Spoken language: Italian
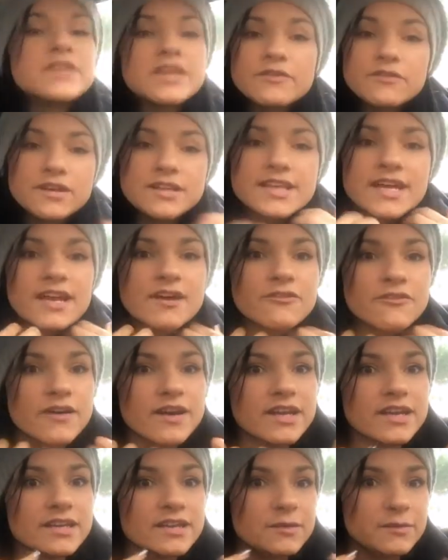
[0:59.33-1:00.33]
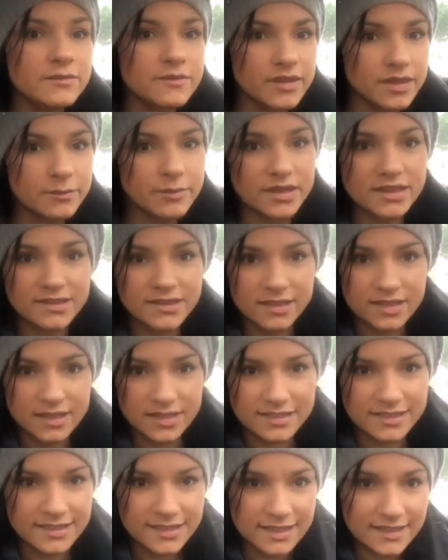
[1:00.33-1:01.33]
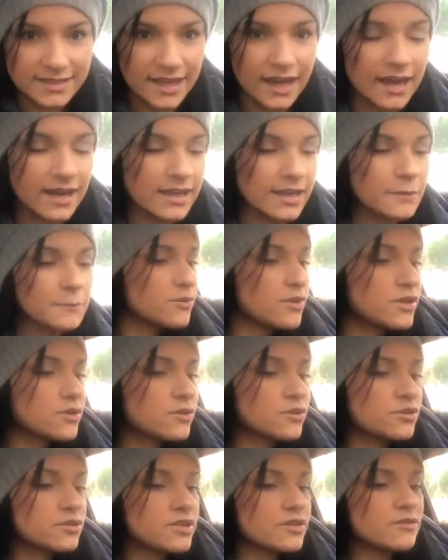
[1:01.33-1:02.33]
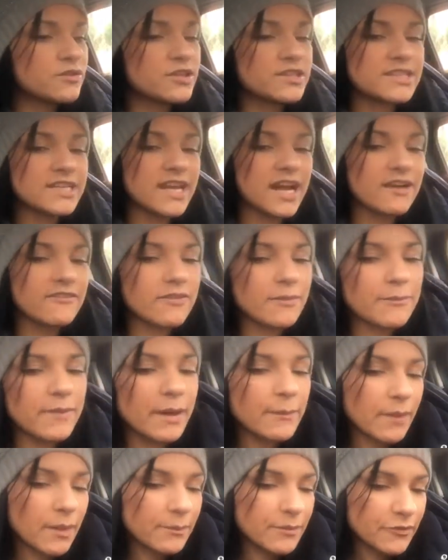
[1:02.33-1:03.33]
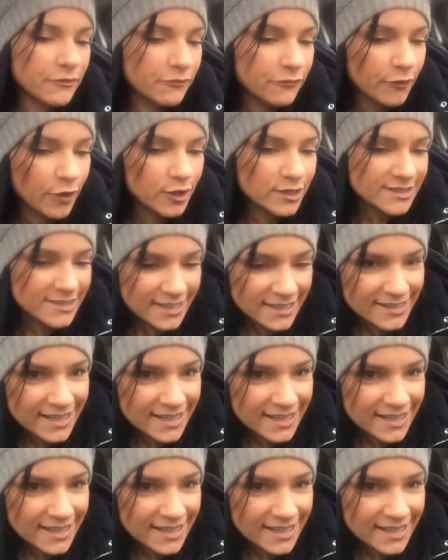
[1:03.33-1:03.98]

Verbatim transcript: devo andare a fare i pensierini di Natale qualcuno di voi dirà vabbè ma per forza